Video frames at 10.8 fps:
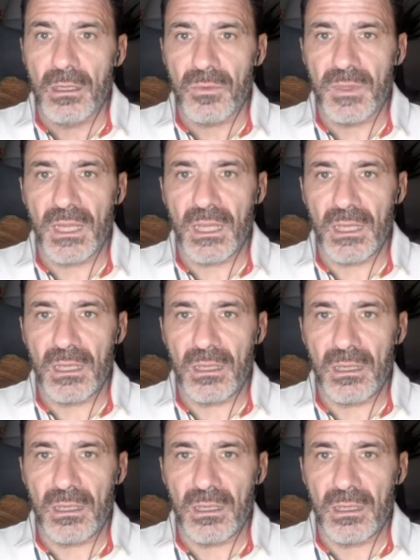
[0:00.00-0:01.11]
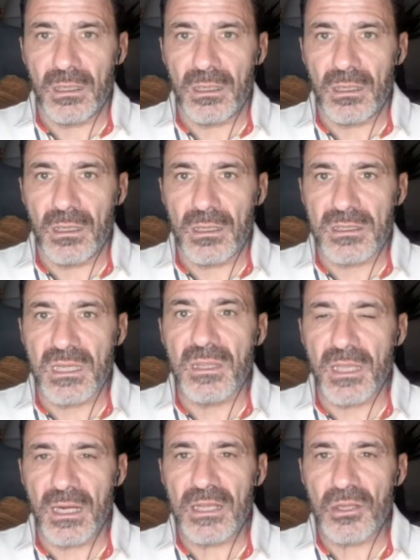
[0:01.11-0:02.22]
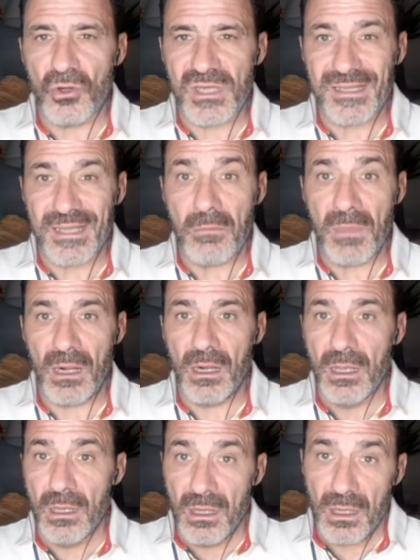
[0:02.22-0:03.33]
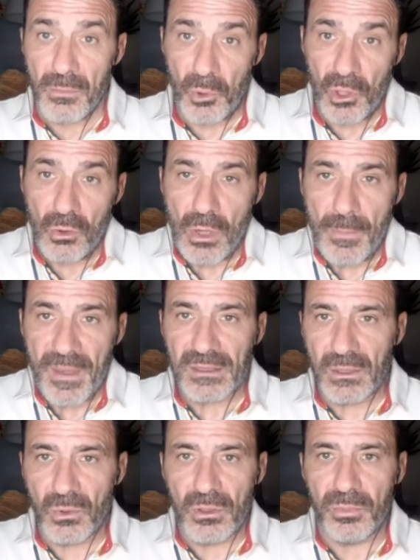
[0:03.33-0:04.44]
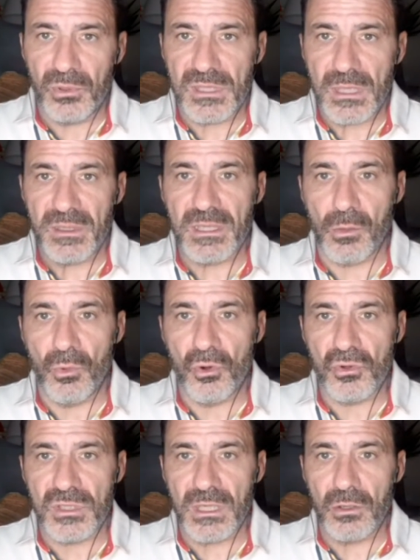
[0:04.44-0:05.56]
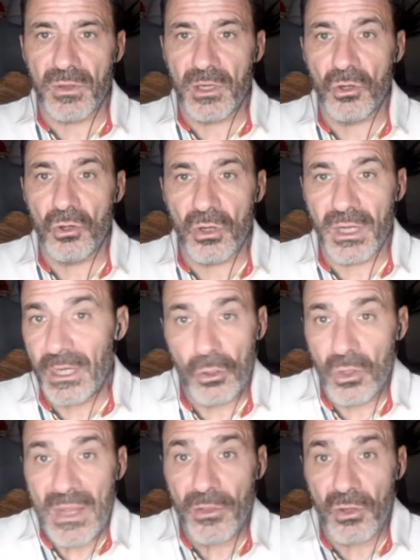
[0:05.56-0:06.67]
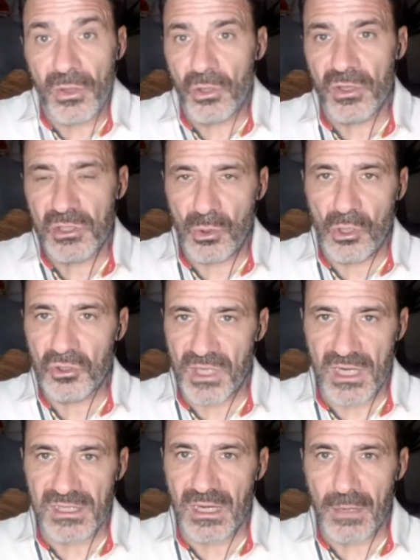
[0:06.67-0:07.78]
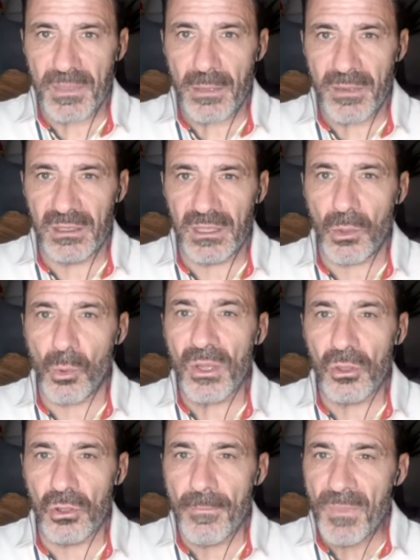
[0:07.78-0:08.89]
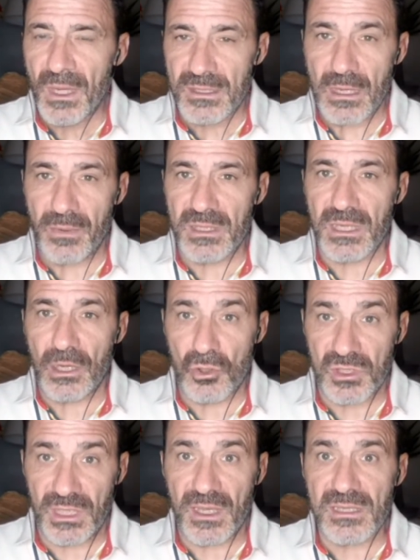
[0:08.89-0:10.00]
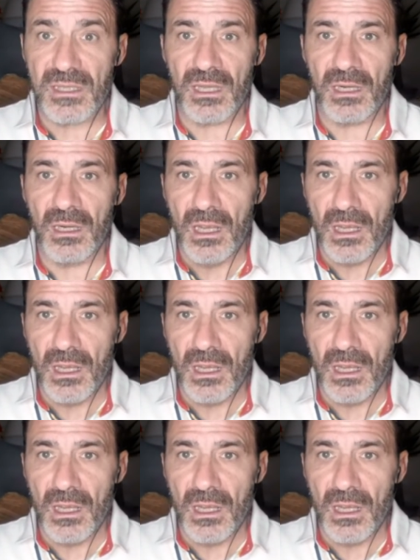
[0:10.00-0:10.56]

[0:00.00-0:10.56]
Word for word: de que eh, se hicieran las cosas tan mal, porque luego aparte, bueno, pues sabéis cómo se ordenó, que luego nadie ordenó destruir los trenes tan rápidamente, cuando sabéis que los TEDAS tienen